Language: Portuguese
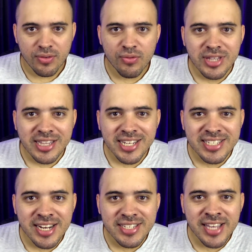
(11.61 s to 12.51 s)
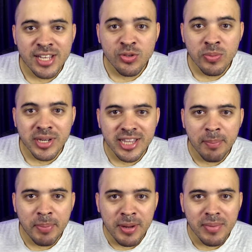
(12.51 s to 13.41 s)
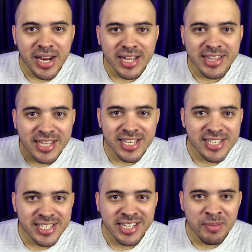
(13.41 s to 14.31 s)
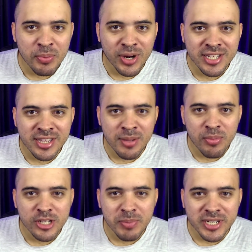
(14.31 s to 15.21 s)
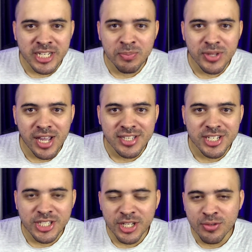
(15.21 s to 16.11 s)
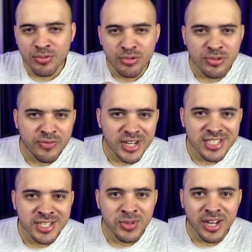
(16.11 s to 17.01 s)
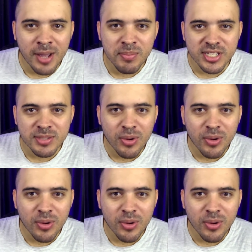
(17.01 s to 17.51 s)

vou estar tá trazendo esse resumo aqui da primeira até a terceira temporada de The Boys pra gente poder assistir com tudo fresquinho na cabeça. Bora